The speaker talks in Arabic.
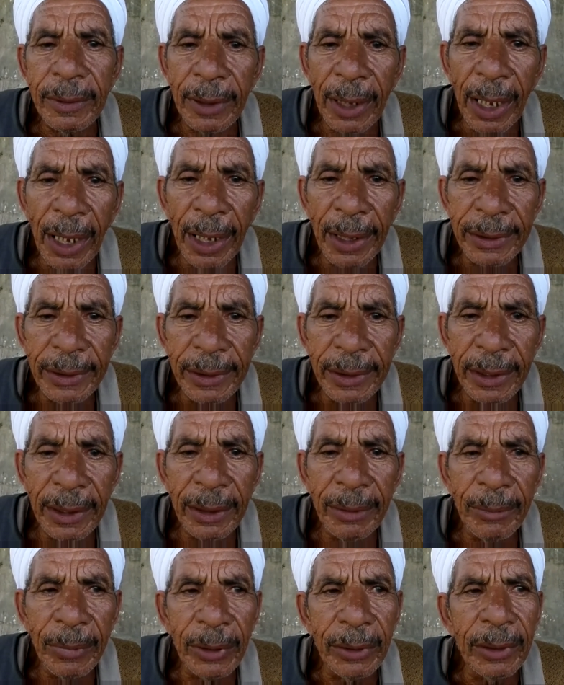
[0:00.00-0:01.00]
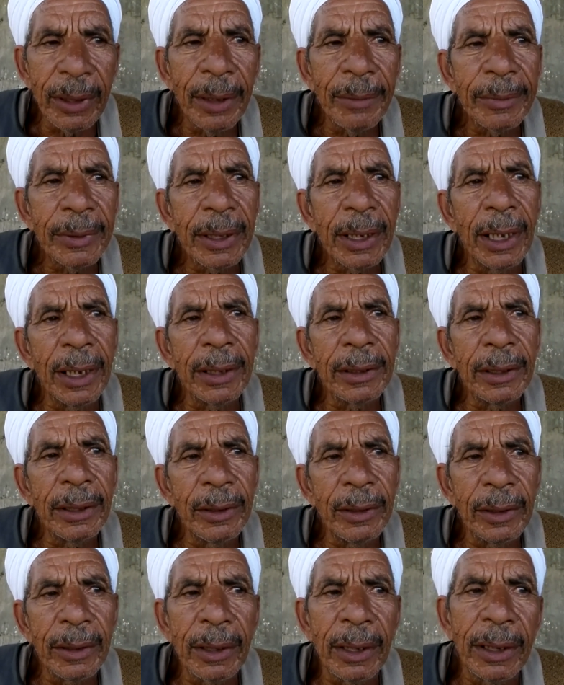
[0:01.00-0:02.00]
الساعة 2 بالضبط كانت
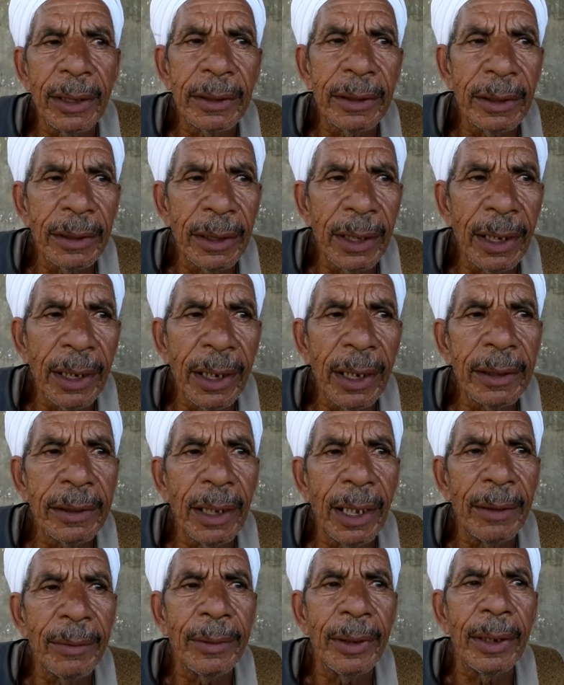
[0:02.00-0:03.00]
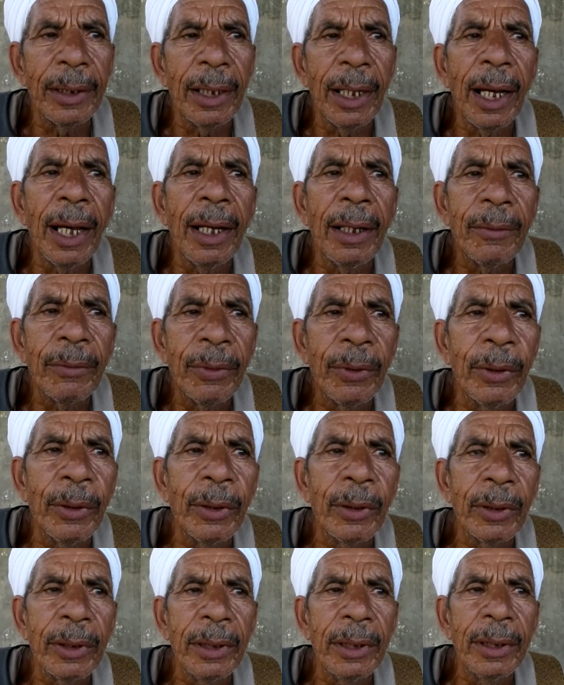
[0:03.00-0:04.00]
كانت دائرات
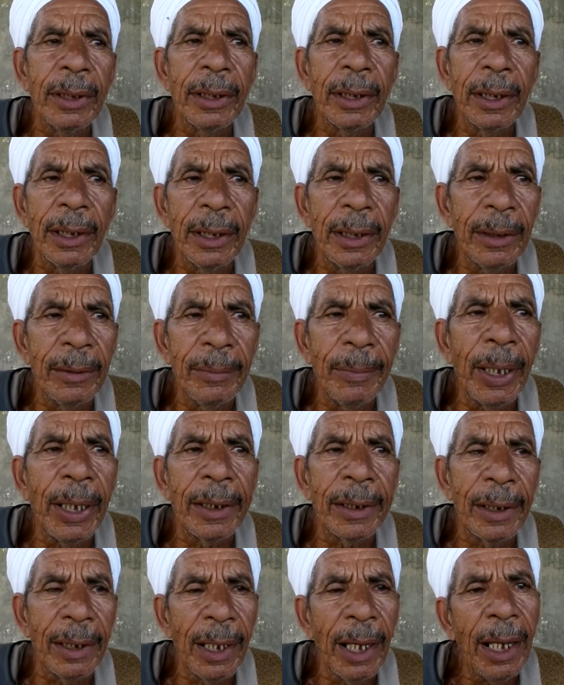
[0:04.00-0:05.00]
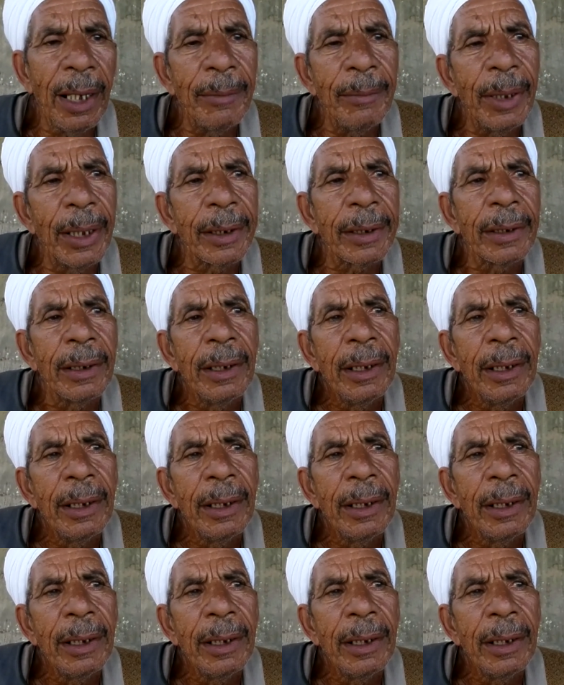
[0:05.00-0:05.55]
فوق البحر الأحمر